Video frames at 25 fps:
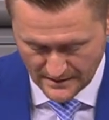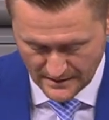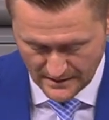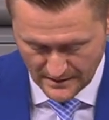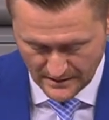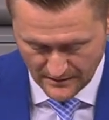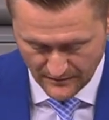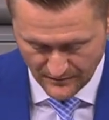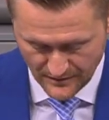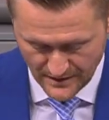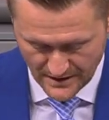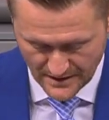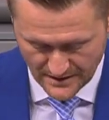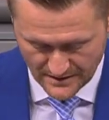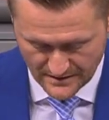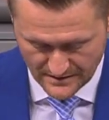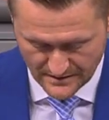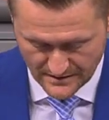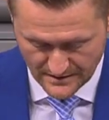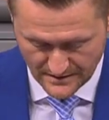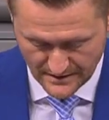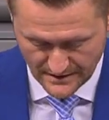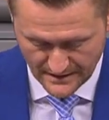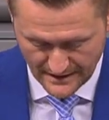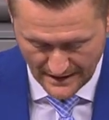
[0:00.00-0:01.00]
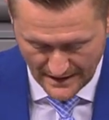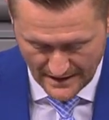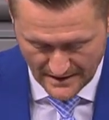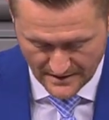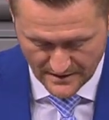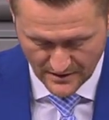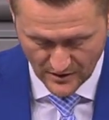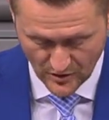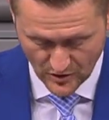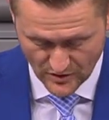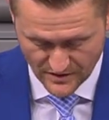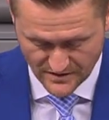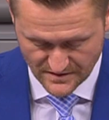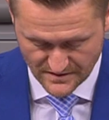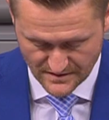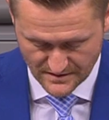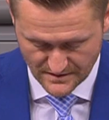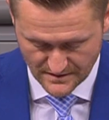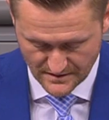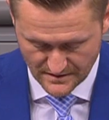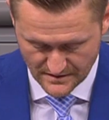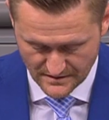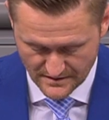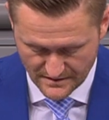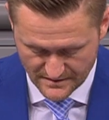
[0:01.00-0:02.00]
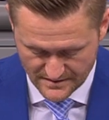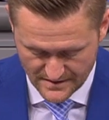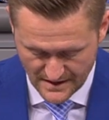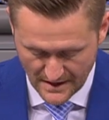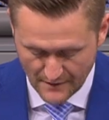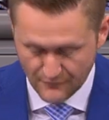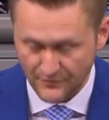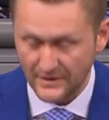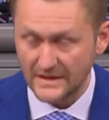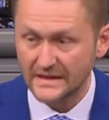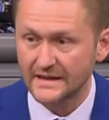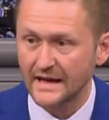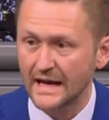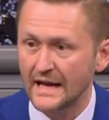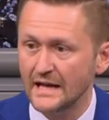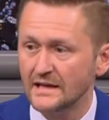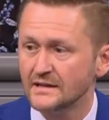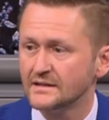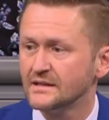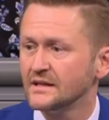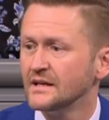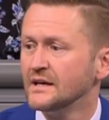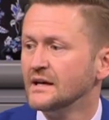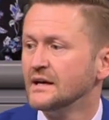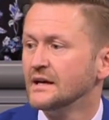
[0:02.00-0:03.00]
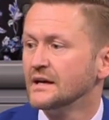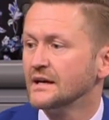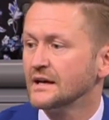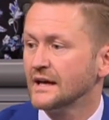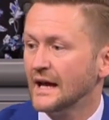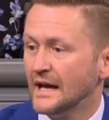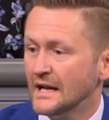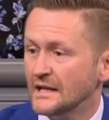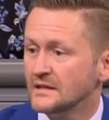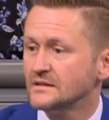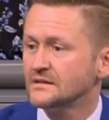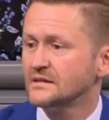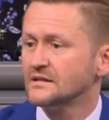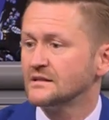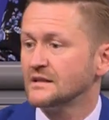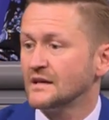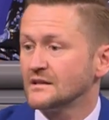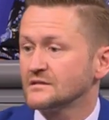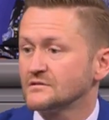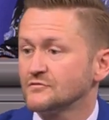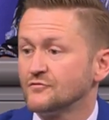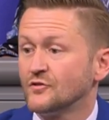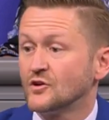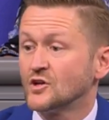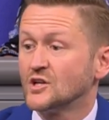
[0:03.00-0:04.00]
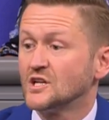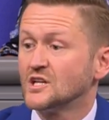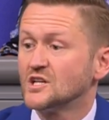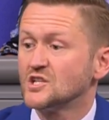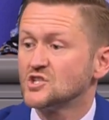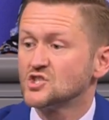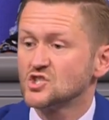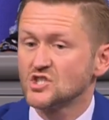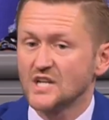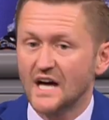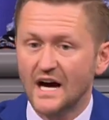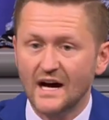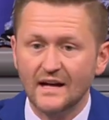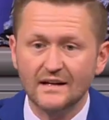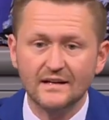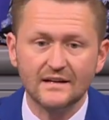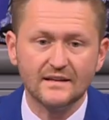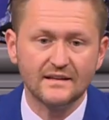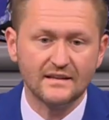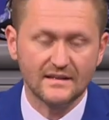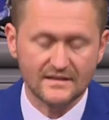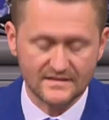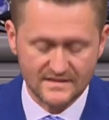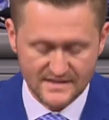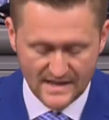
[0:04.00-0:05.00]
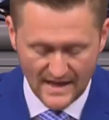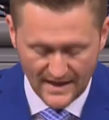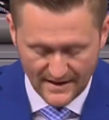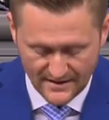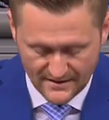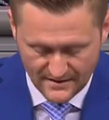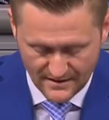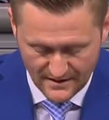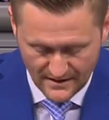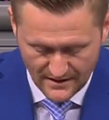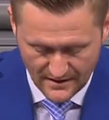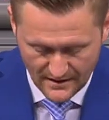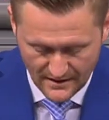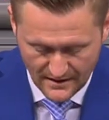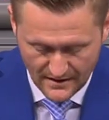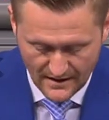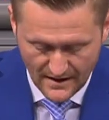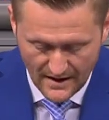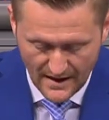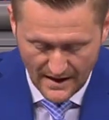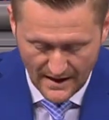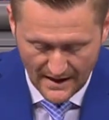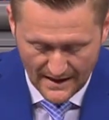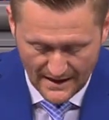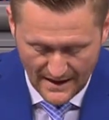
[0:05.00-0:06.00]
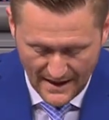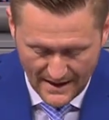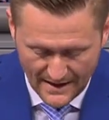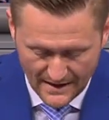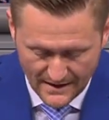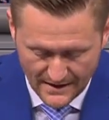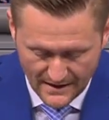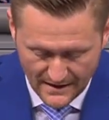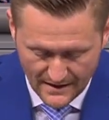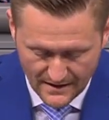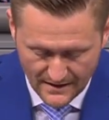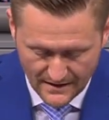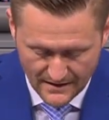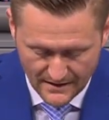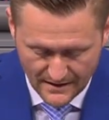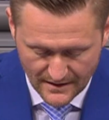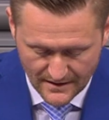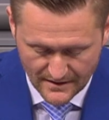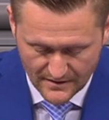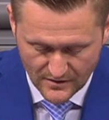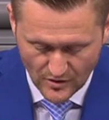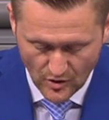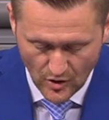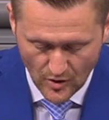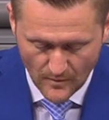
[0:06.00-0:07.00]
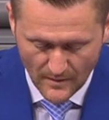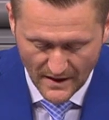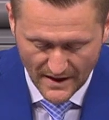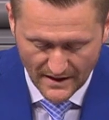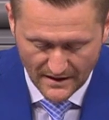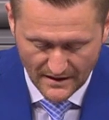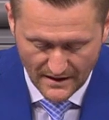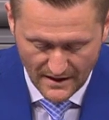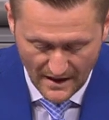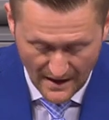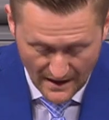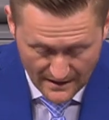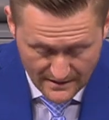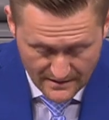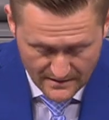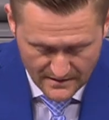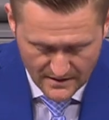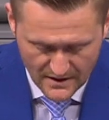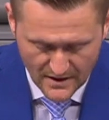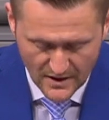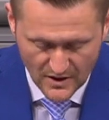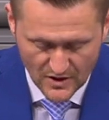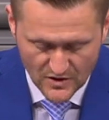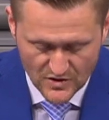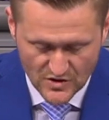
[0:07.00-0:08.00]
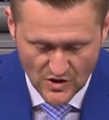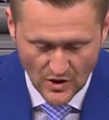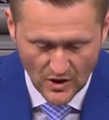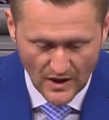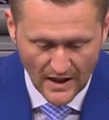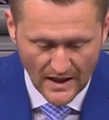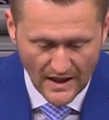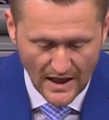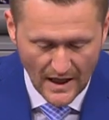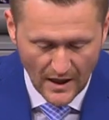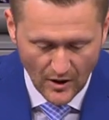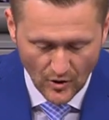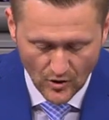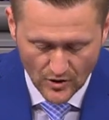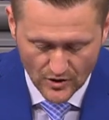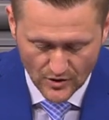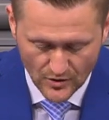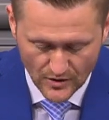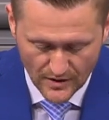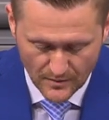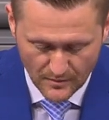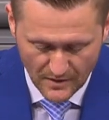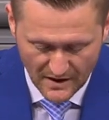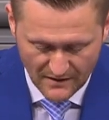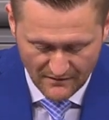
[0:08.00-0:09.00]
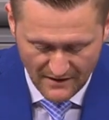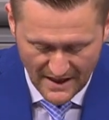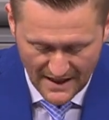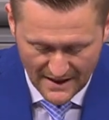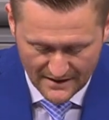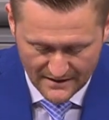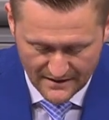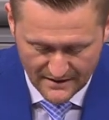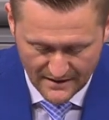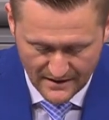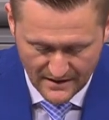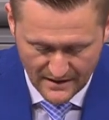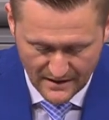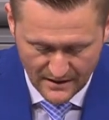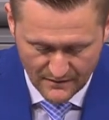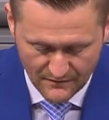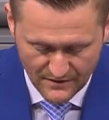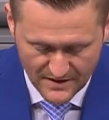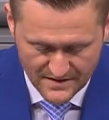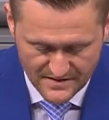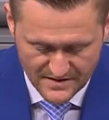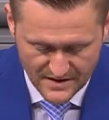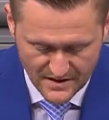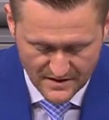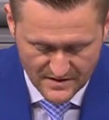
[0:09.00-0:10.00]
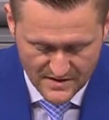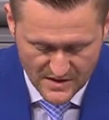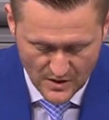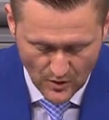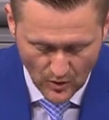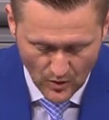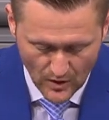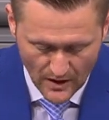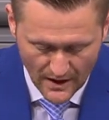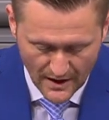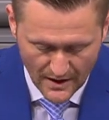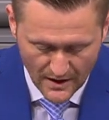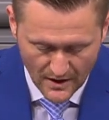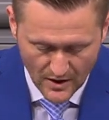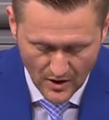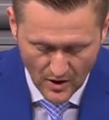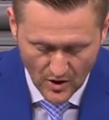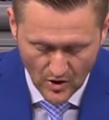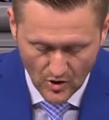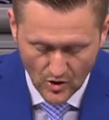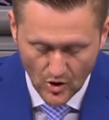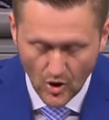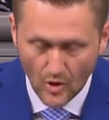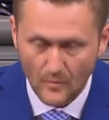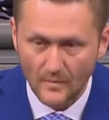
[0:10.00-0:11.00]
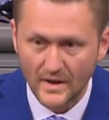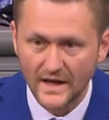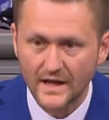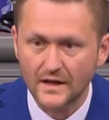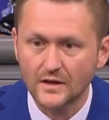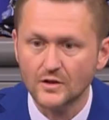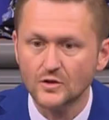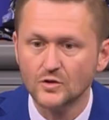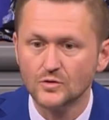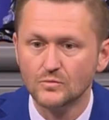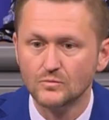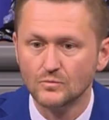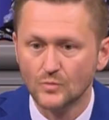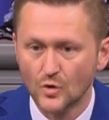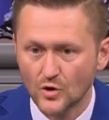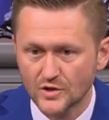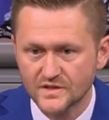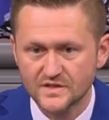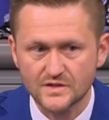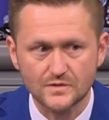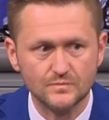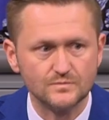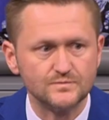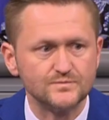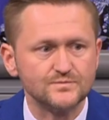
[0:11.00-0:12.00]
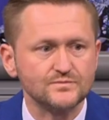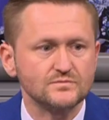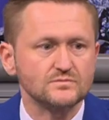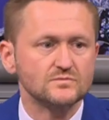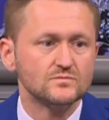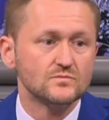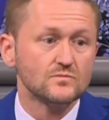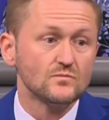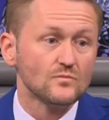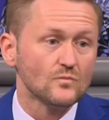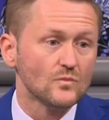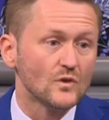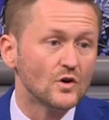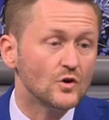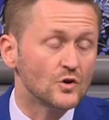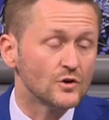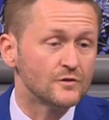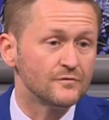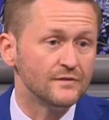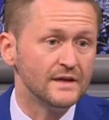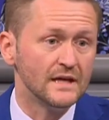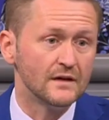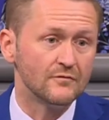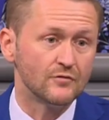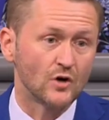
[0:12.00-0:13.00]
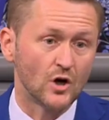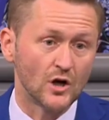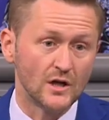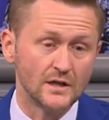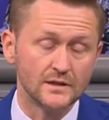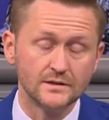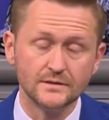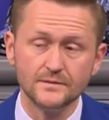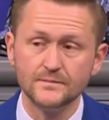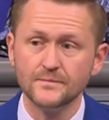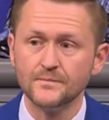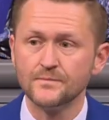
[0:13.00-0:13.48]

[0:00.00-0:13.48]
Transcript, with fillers: wird Geld kosten. Sehr viel Geld. Geld, das von staatlicher Seite alleine nicht kommen kann, sondern auch durch private Investitionen kommen muss. Und wir wollen.